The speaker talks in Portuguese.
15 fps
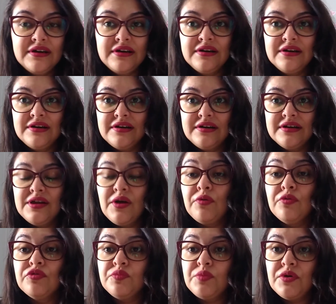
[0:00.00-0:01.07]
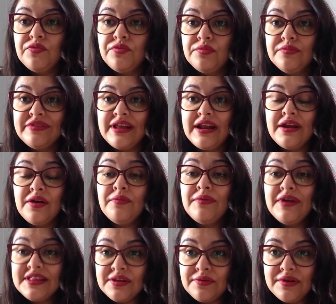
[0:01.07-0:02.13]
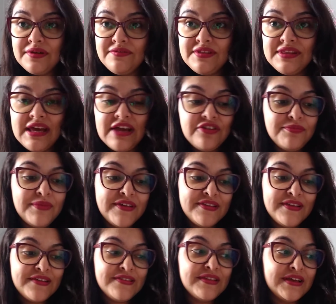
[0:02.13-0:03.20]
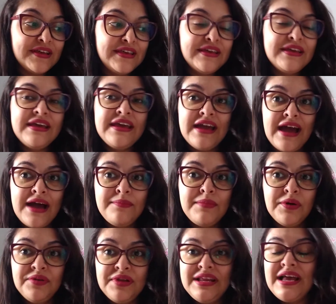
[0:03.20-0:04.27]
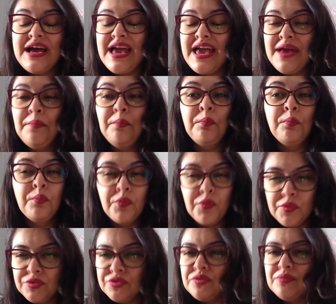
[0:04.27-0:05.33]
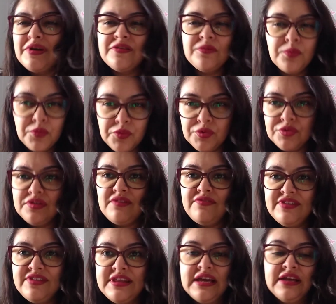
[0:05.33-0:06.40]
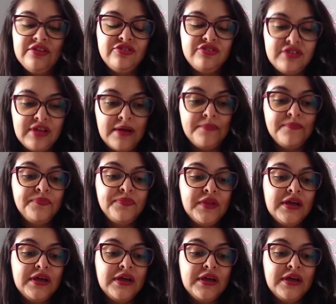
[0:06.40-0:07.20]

Uh, em alguns perfumes ela não é tão evidente, mas nesse daqui a baunilha é muito, mas muito evidente, tá?